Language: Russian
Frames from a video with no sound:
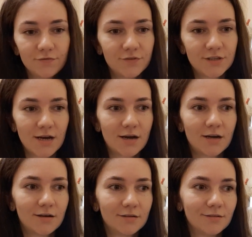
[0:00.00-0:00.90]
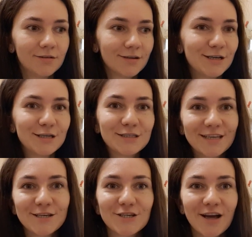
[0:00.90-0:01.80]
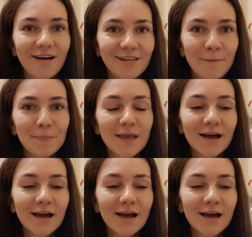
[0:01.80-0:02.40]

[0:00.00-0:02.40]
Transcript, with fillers: вся истощала,